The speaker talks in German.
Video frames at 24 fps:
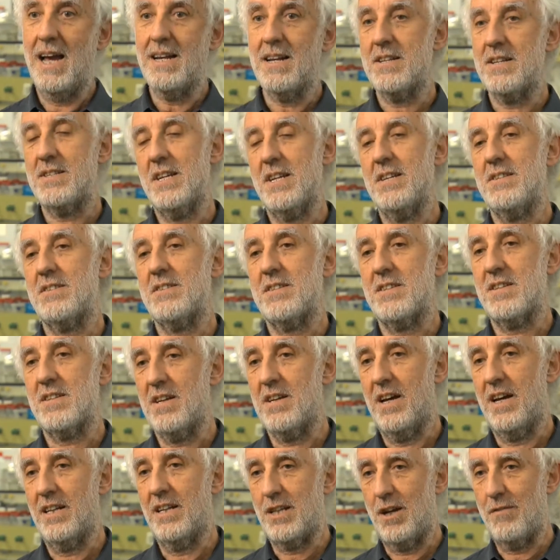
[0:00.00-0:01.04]
Eines
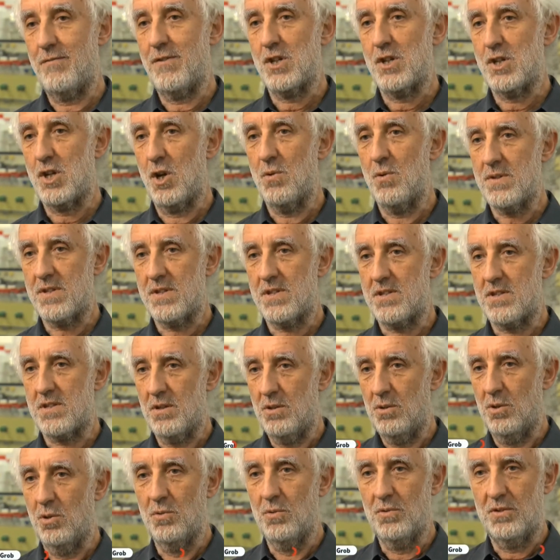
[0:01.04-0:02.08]
ist äh, der
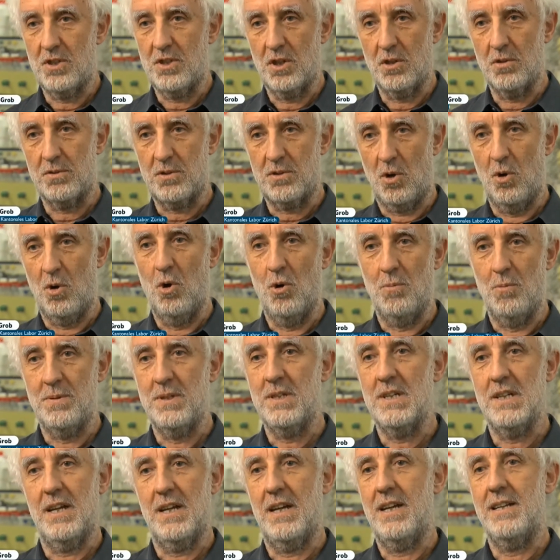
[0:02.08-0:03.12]
Verschluss unten und
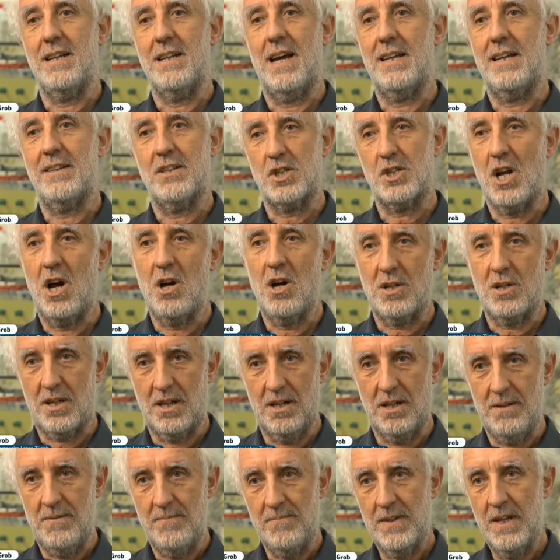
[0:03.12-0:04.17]
oben in einer
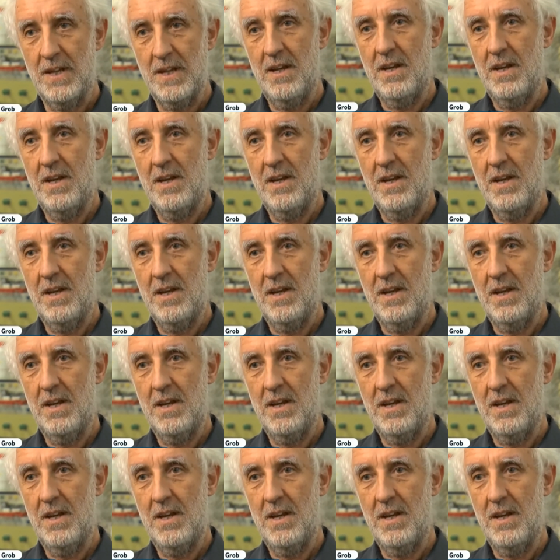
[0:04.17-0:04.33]
Schachtel.